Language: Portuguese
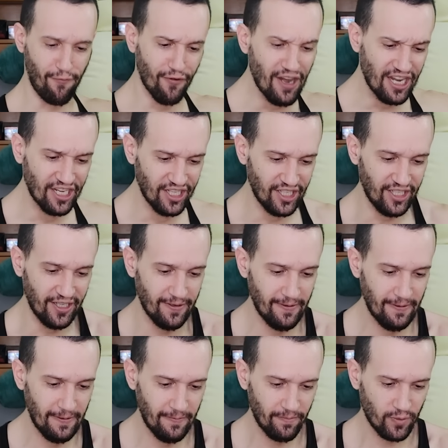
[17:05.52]
Fim!
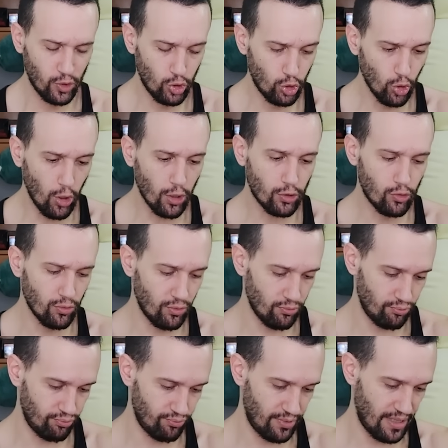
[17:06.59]

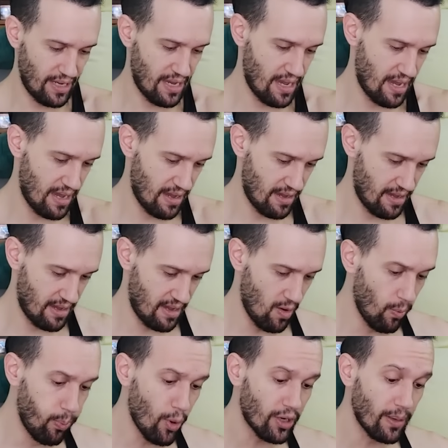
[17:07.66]
Todo. É,
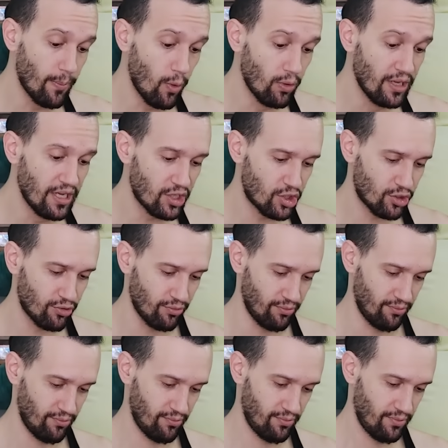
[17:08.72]
é um Pokémon lixo.
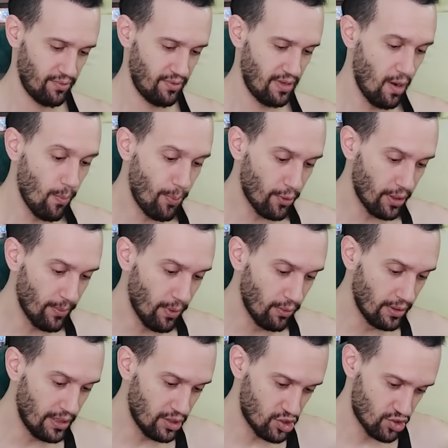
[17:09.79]
É um
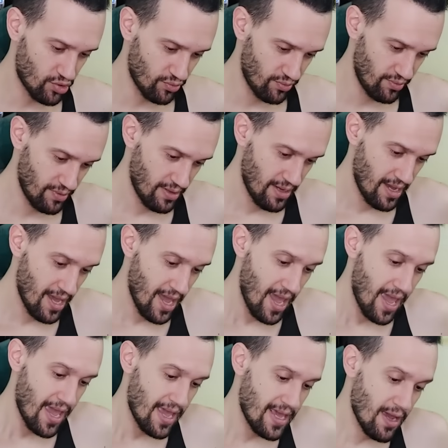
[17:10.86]
Pokémon lixo.
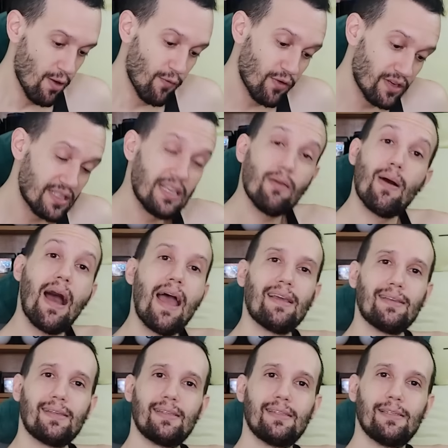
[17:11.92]
E eu vou dizer
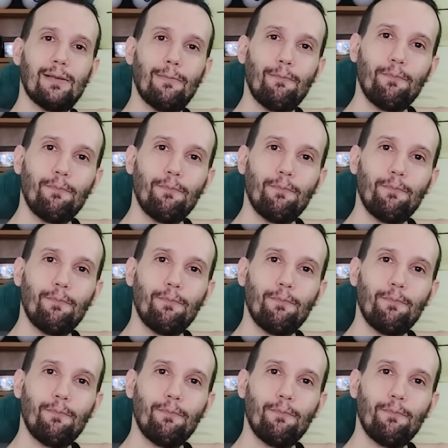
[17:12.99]
mais.